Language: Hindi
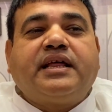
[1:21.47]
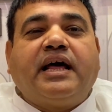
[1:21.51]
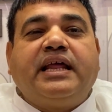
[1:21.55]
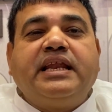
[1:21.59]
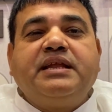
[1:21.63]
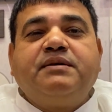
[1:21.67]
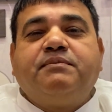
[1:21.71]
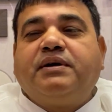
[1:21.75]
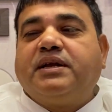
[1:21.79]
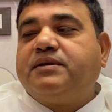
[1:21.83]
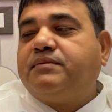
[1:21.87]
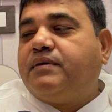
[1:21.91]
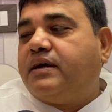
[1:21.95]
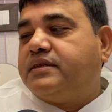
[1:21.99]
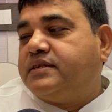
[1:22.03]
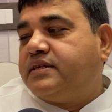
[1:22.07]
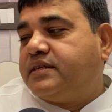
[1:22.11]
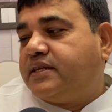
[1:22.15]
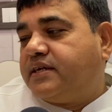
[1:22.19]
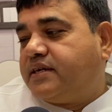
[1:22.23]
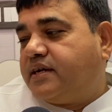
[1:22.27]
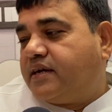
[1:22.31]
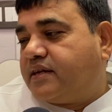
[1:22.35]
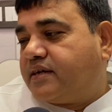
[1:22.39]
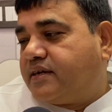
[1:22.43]
थाली बजवा दी
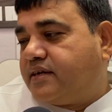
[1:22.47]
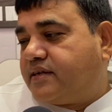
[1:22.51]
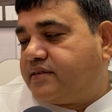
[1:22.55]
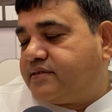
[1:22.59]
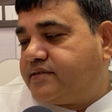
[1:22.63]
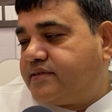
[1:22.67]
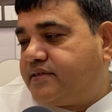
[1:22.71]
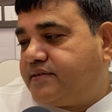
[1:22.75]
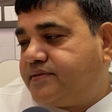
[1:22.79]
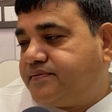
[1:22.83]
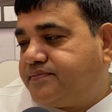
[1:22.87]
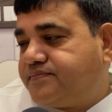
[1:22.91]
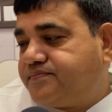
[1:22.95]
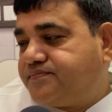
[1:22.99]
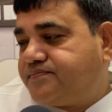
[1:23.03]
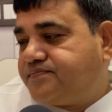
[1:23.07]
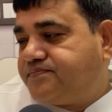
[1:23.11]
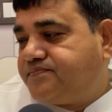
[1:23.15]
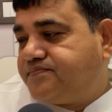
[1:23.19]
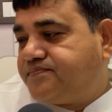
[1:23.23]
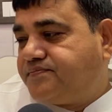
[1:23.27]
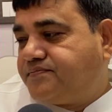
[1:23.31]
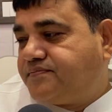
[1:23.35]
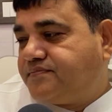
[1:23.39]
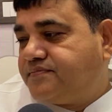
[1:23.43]
थी घर घर से
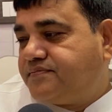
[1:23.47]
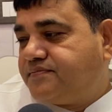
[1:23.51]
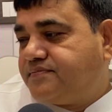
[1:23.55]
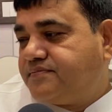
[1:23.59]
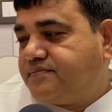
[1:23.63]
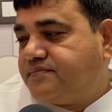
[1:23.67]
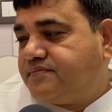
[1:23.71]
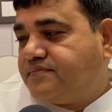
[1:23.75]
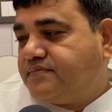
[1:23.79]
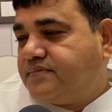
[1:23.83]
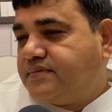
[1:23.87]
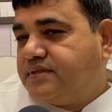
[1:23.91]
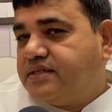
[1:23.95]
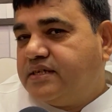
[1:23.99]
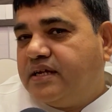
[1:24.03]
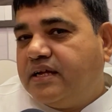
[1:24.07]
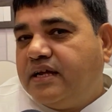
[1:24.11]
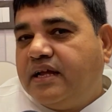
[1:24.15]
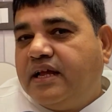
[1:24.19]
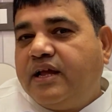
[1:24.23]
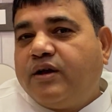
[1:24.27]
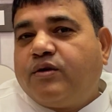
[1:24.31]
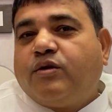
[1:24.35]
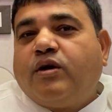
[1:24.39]
हम्म।